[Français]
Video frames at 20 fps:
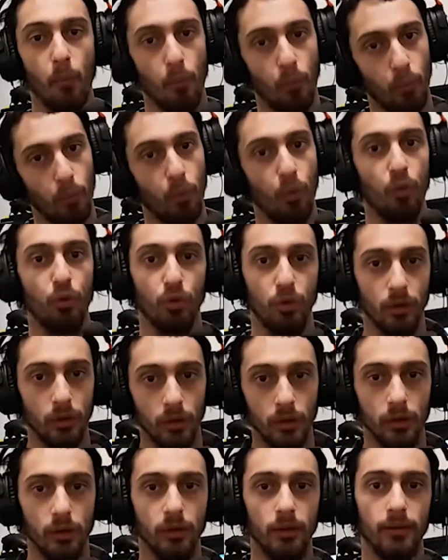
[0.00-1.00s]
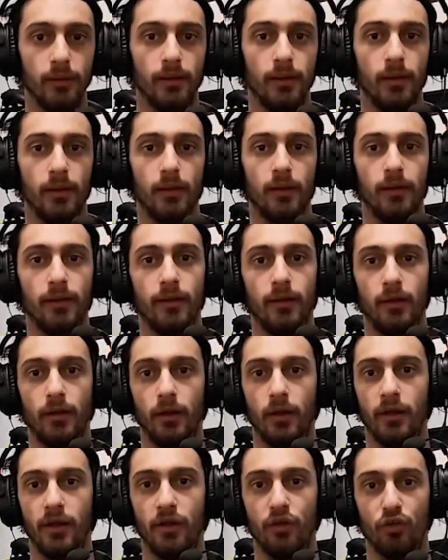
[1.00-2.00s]
Mon cas.
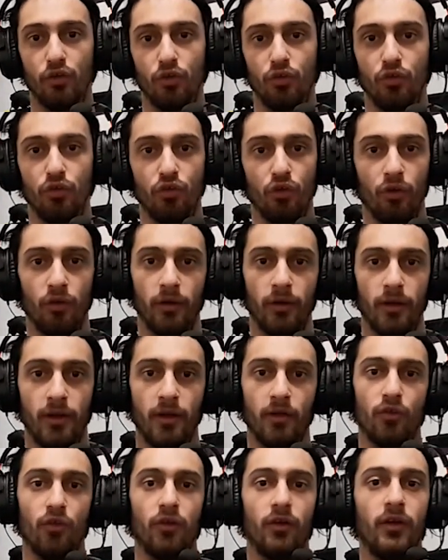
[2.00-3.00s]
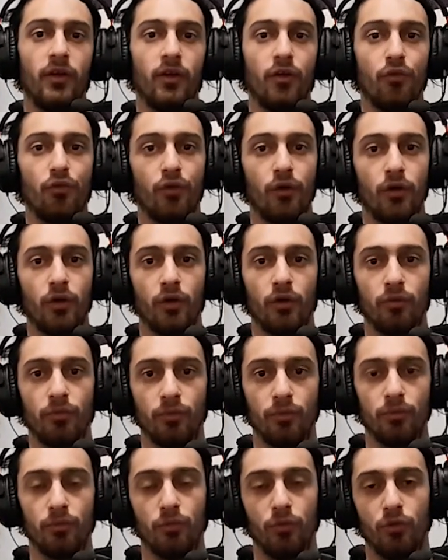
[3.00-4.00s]
Des, une journée, des journées, des fois que
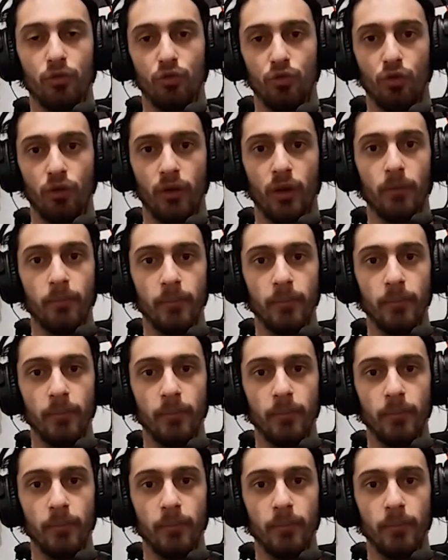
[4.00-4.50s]
une journée en